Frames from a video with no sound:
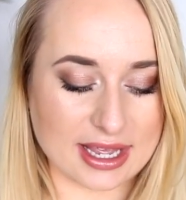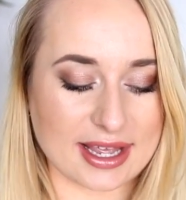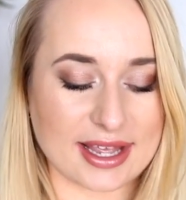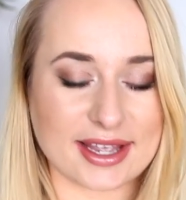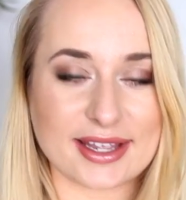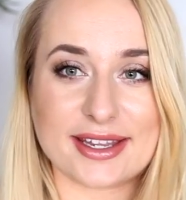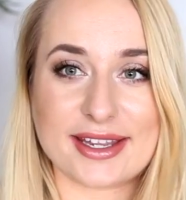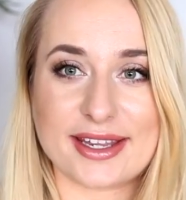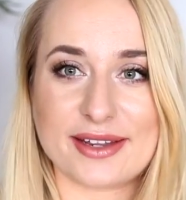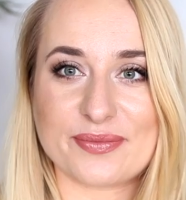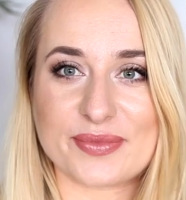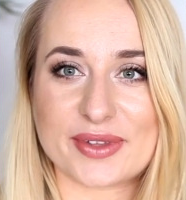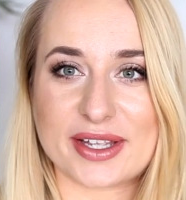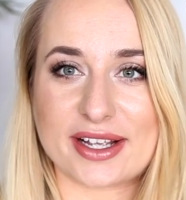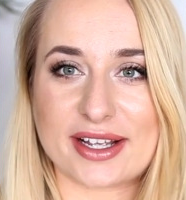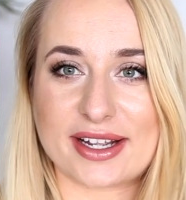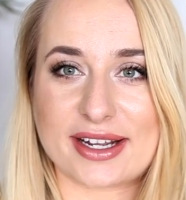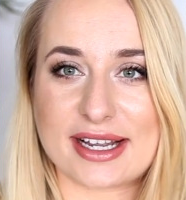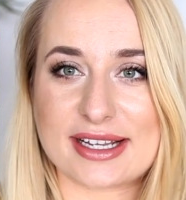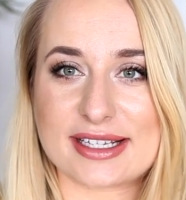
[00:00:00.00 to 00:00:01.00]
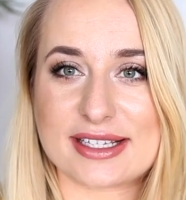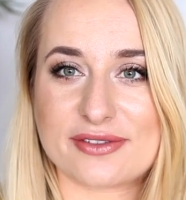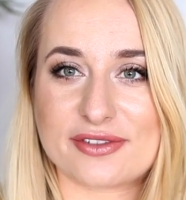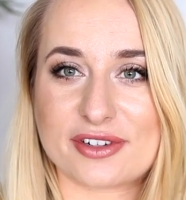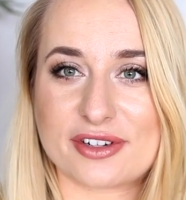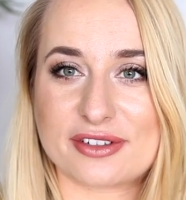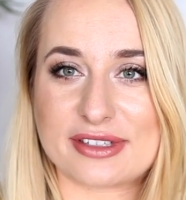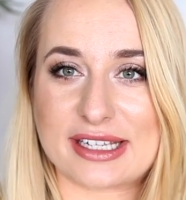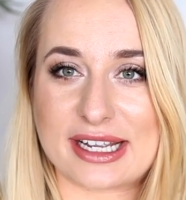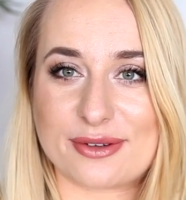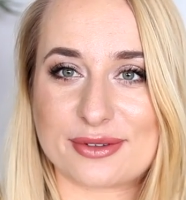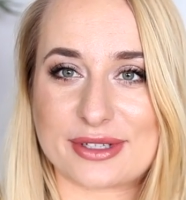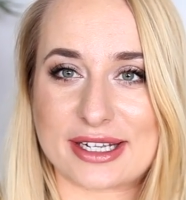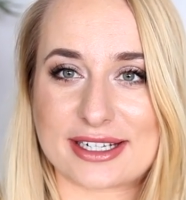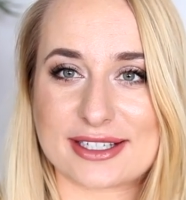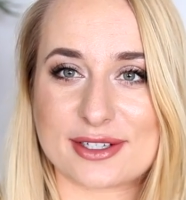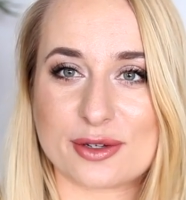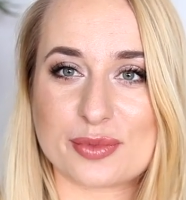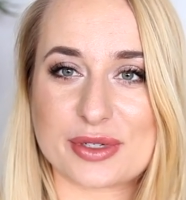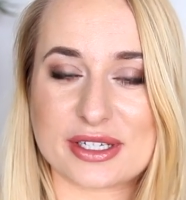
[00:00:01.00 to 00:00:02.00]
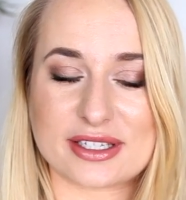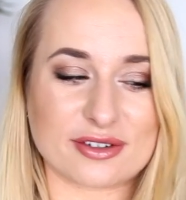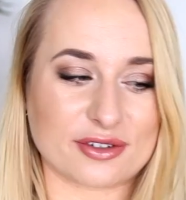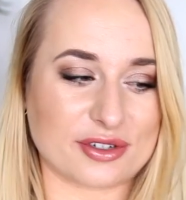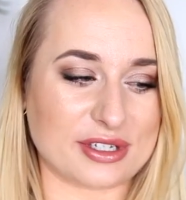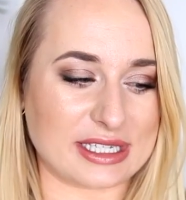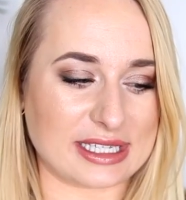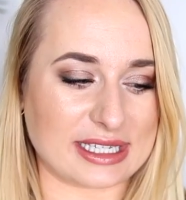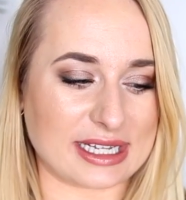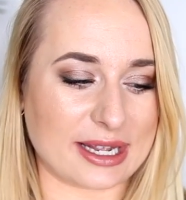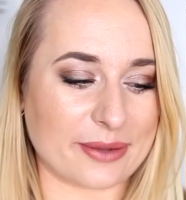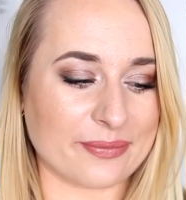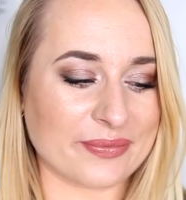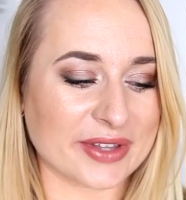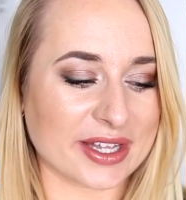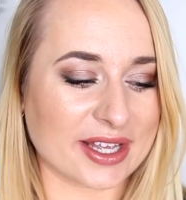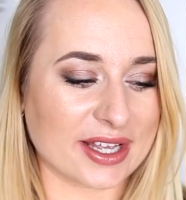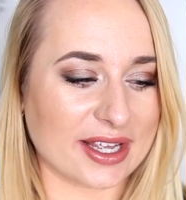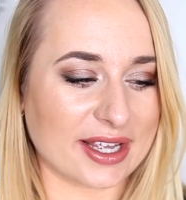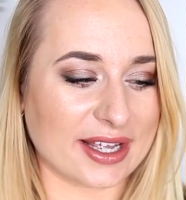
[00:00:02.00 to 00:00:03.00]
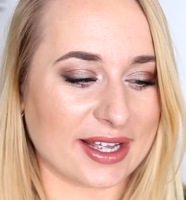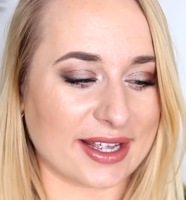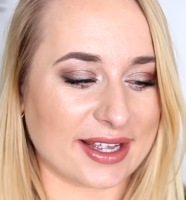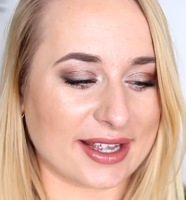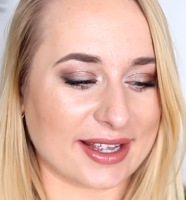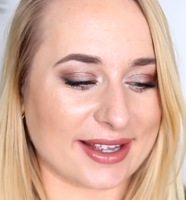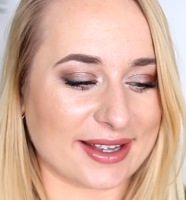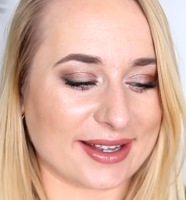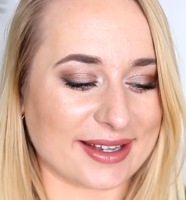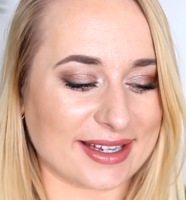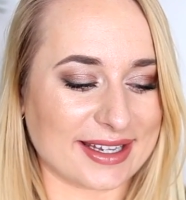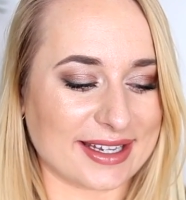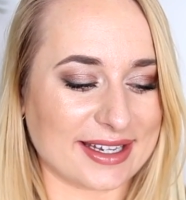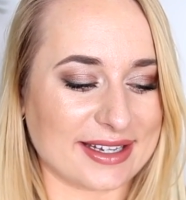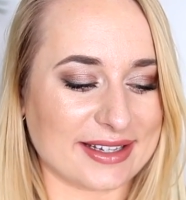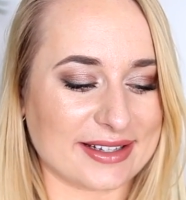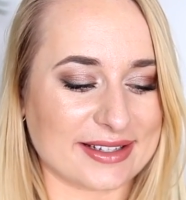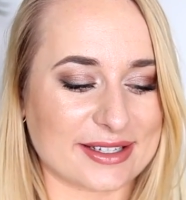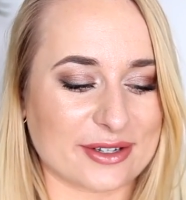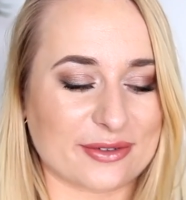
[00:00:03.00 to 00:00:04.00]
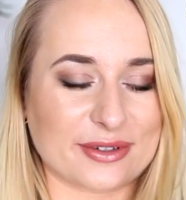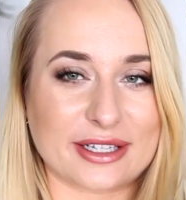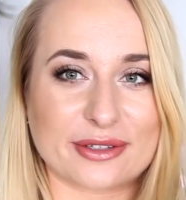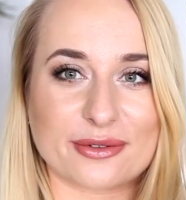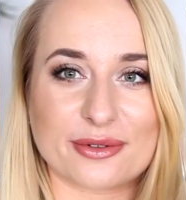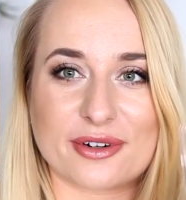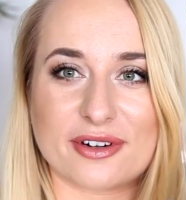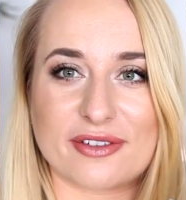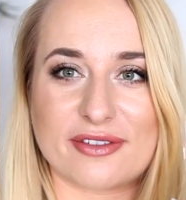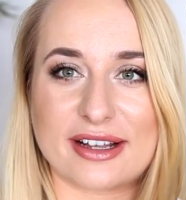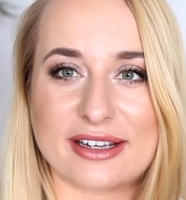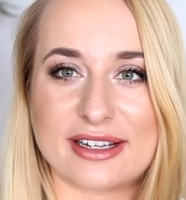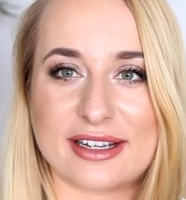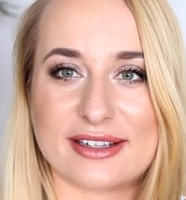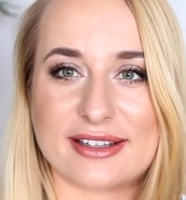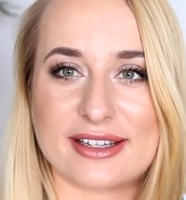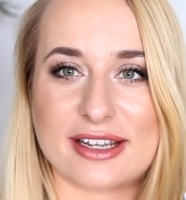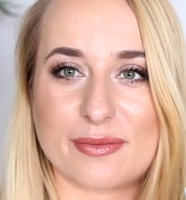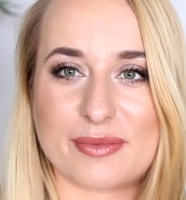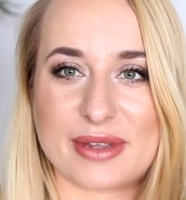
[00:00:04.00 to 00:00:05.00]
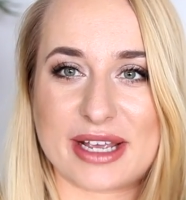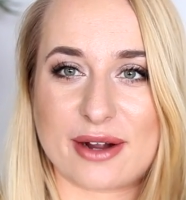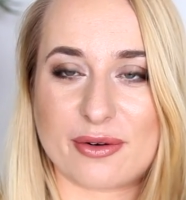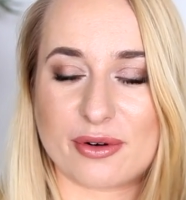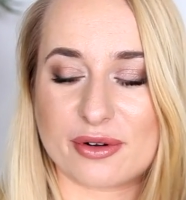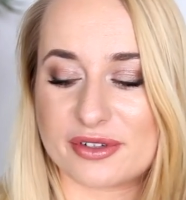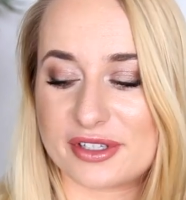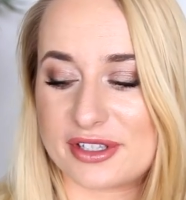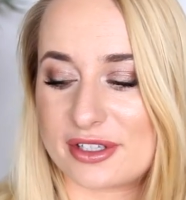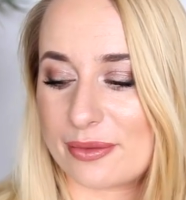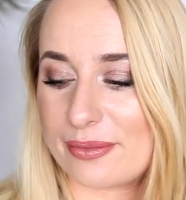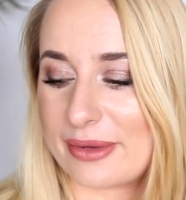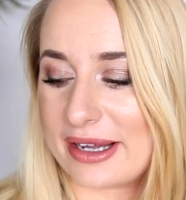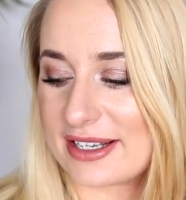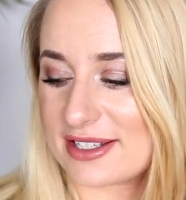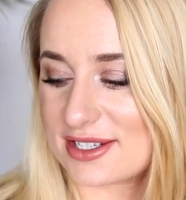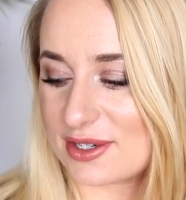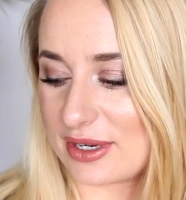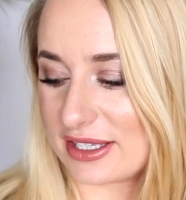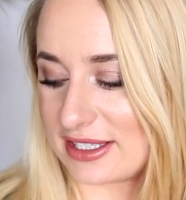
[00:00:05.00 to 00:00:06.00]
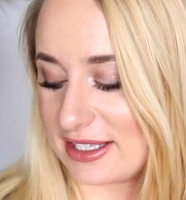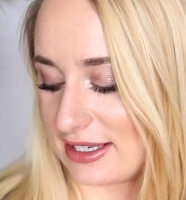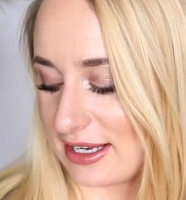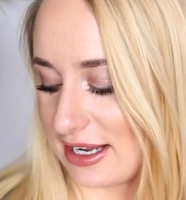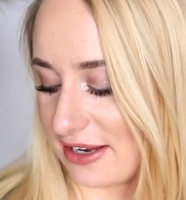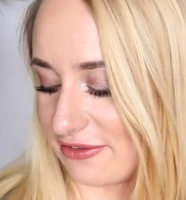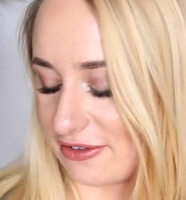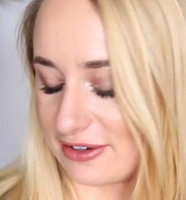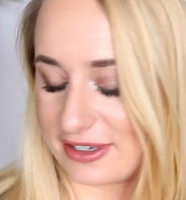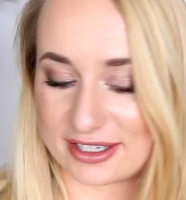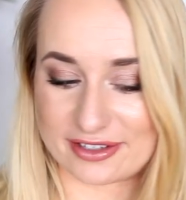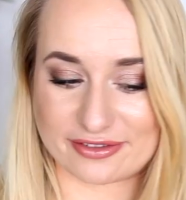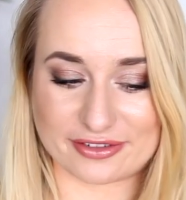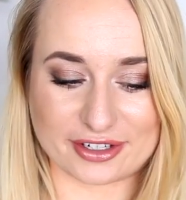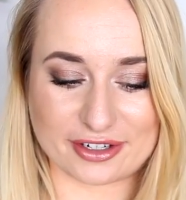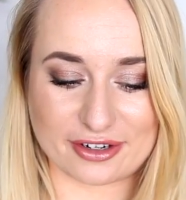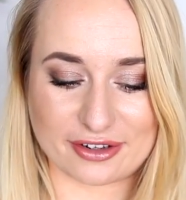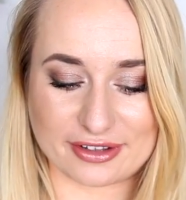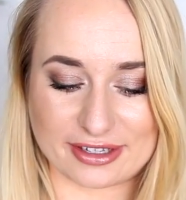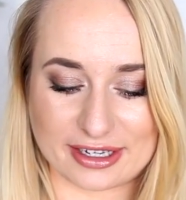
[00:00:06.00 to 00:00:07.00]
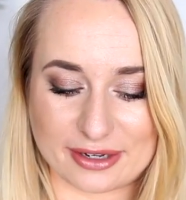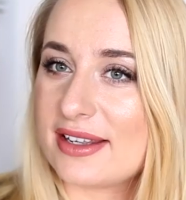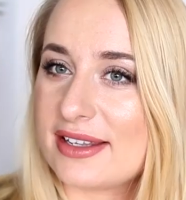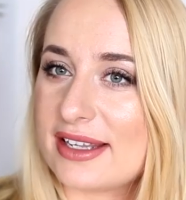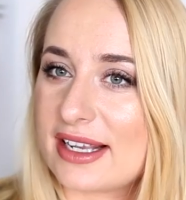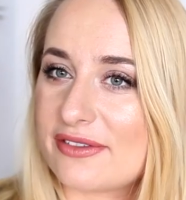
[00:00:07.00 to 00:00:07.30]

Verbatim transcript: E, I e, case'y wyglądają tak, są przezroczyste e, i są nadrukowane na biało. I to bardzo ładnie na iPhone'ach wygląda.